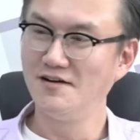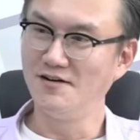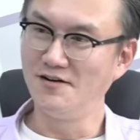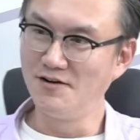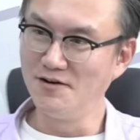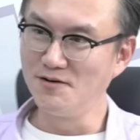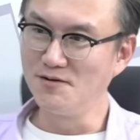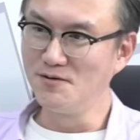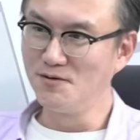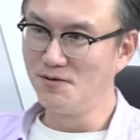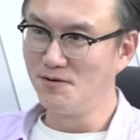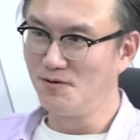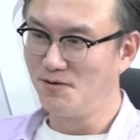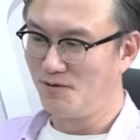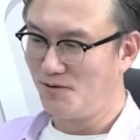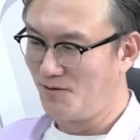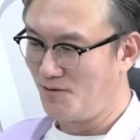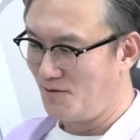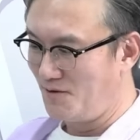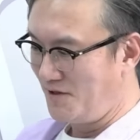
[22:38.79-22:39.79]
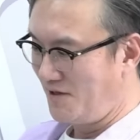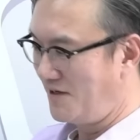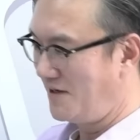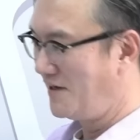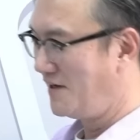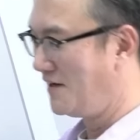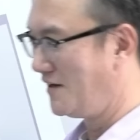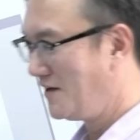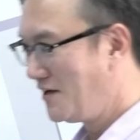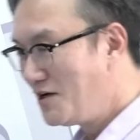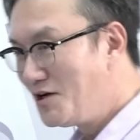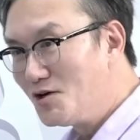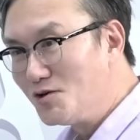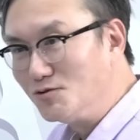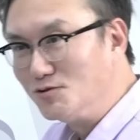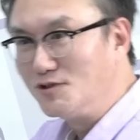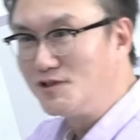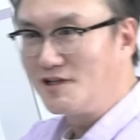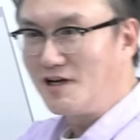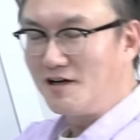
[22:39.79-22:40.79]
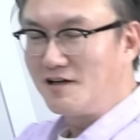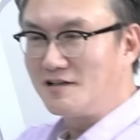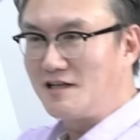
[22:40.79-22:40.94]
어이고야 우리가